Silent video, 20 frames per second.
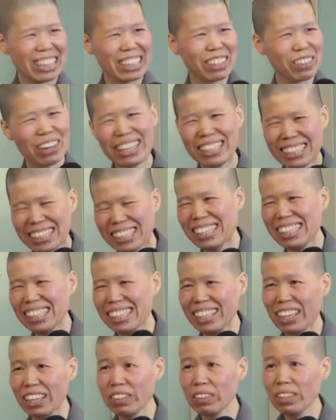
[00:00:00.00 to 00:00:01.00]
可以往生
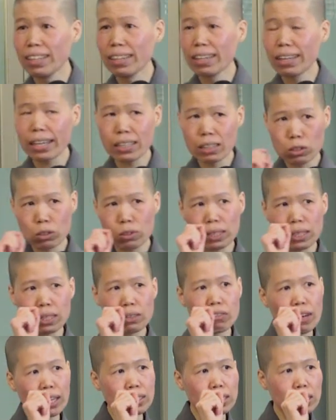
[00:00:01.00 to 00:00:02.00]
哦。哎，你就可
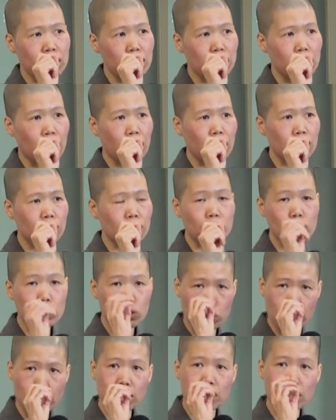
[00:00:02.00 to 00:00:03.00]
以发现到
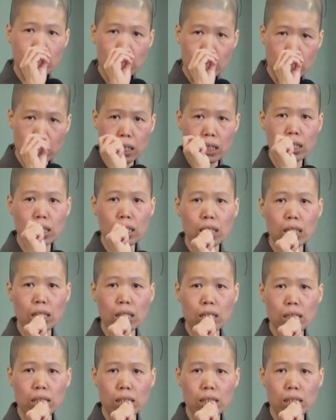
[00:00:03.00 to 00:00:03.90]
全身是轻的，